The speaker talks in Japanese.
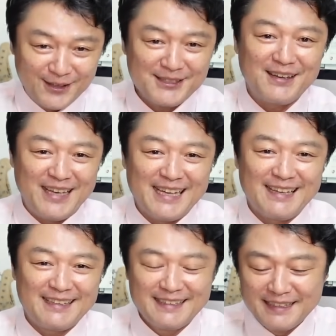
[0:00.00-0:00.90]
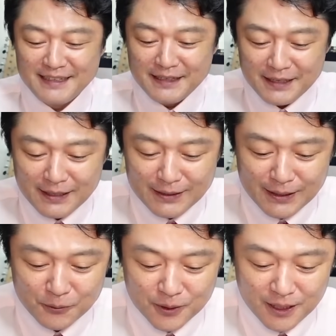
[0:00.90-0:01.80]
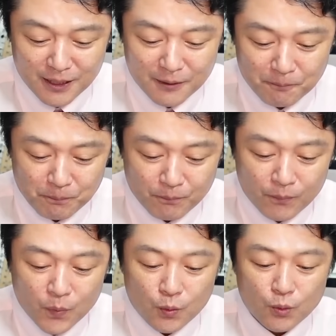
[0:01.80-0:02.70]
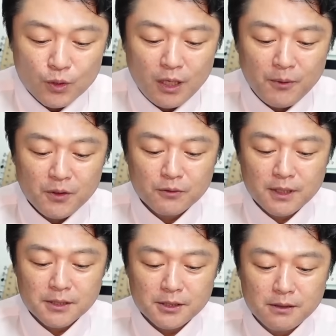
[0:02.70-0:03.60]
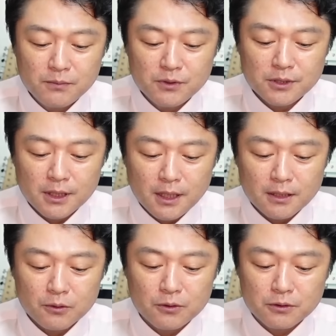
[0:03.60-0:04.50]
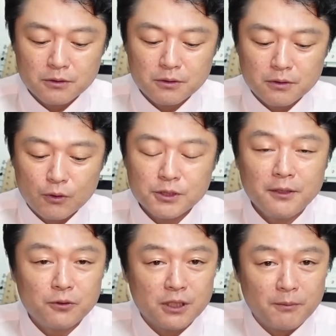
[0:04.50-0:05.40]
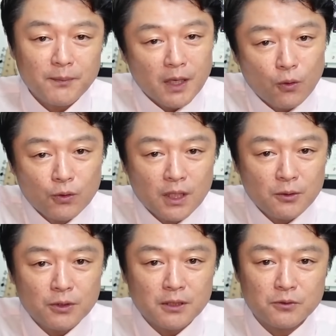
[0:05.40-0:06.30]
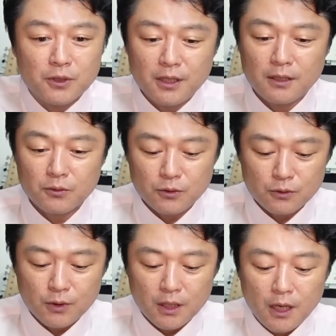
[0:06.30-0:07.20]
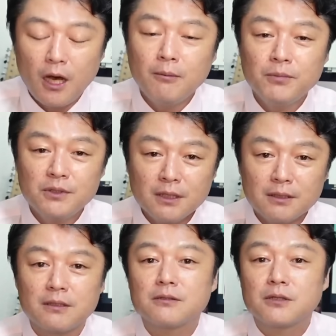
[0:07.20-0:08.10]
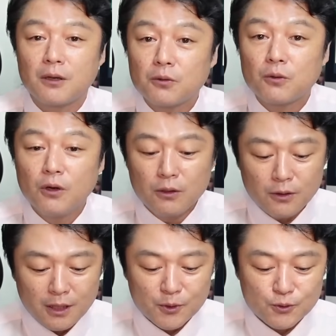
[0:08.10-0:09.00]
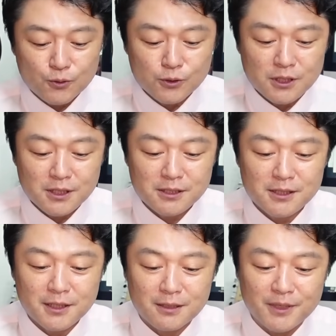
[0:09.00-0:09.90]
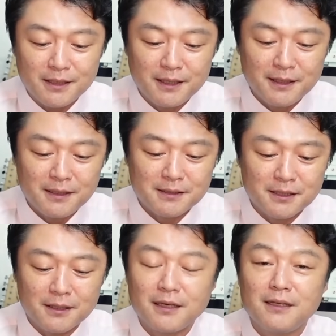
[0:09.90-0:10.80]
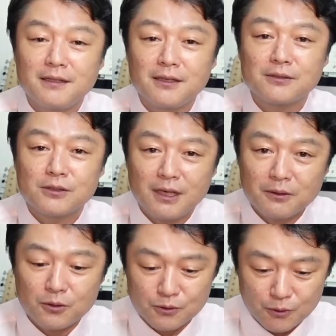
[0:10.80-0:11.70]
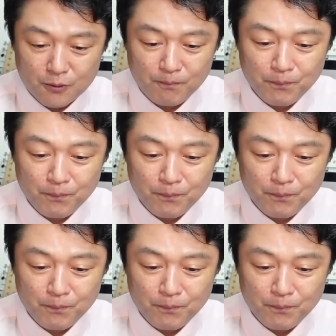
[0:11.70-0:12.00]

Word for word: としか見えないなのでこのテレビ局が新聞社がというお左翼様、まあ、こんな人たちの批判というのは半分あってんですけれどならばそこ指摘しなければいけないんじゃないんですかということ